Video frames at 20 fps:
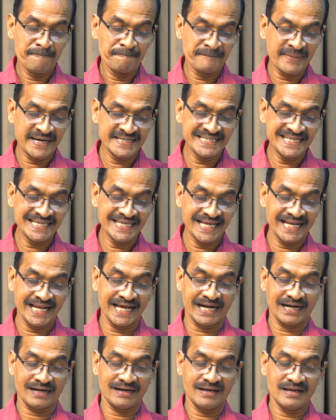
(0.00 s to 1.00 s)
மதி
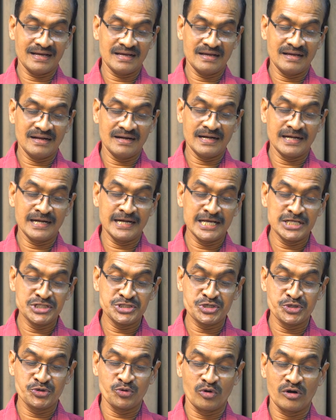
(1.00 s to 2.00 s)
இலர்
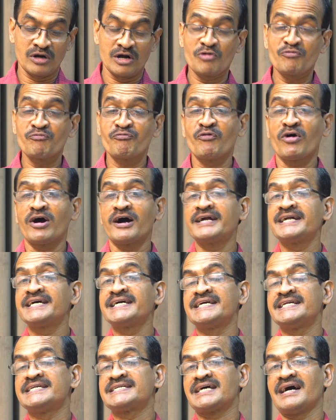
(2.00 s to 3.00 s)
நெஞ்சினுள்
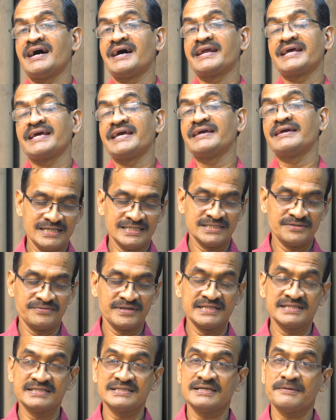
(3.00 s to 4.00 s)
வாடுகின்றாரே இது
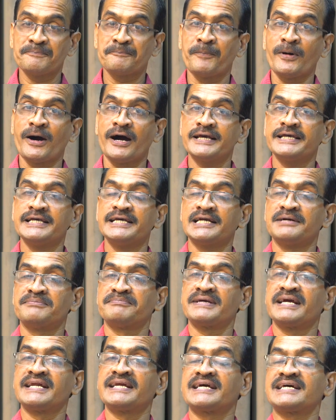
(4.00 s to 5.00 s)
வந்து பாயிரம்
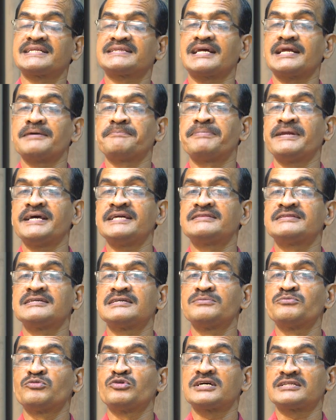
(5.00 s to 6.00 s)
என்கிற தலைப்பிலே
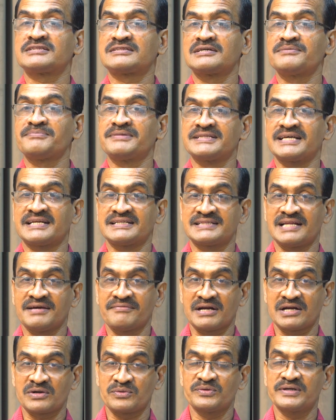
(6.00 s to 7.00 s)
திருமூலர் திருமந்திரத்திலே
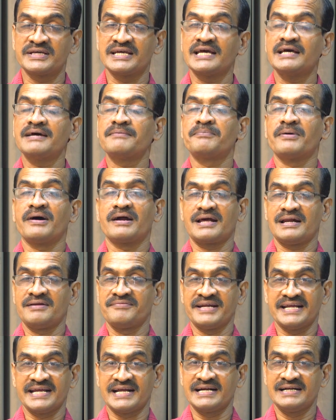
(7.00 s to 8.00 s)
வரக்கூடிய பாடல்
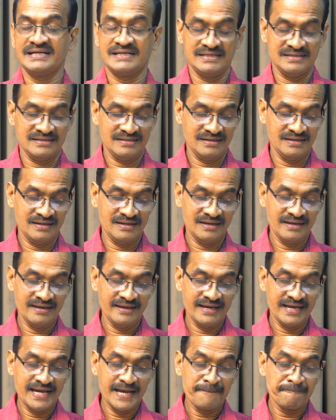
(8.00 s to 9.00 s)
வரிகள்
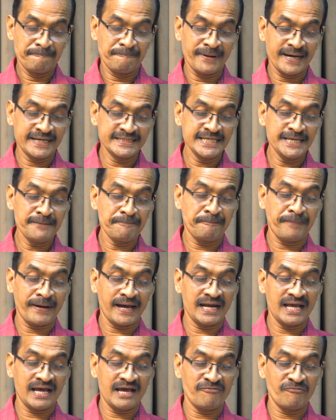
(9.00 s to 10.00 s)
பதி
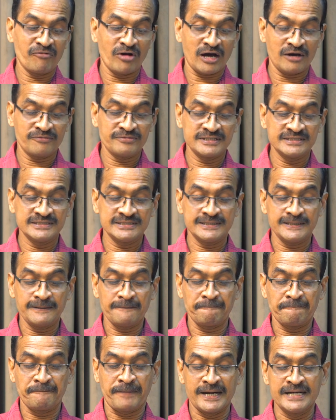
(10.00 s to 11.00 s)
பல வாவது
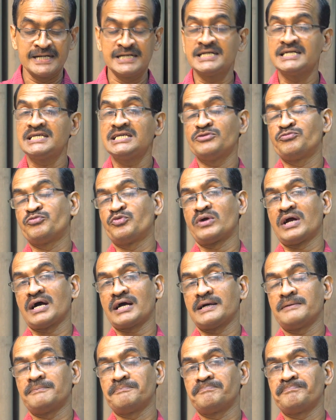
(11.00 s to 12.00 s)
பண்டு
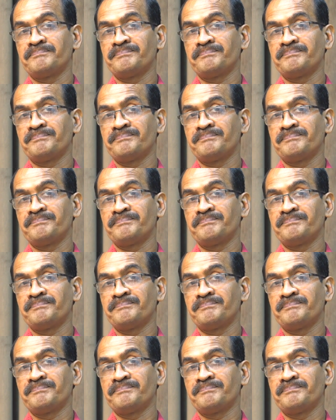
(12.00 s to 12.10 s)
இவ்வுலகம்